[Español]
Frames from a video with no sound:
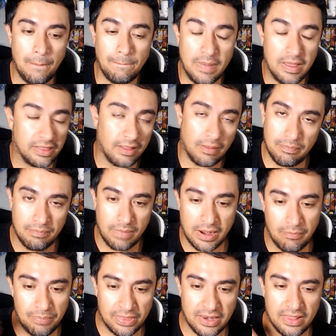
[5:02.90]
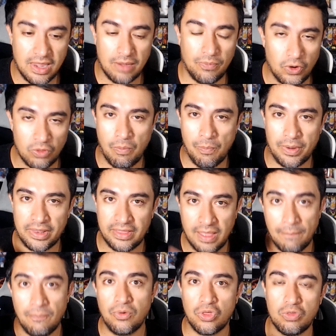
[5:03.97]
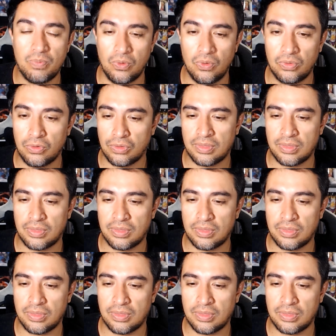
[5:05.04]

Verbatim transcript: están, van a empezar a dar bonos, me parece que a muchos productos.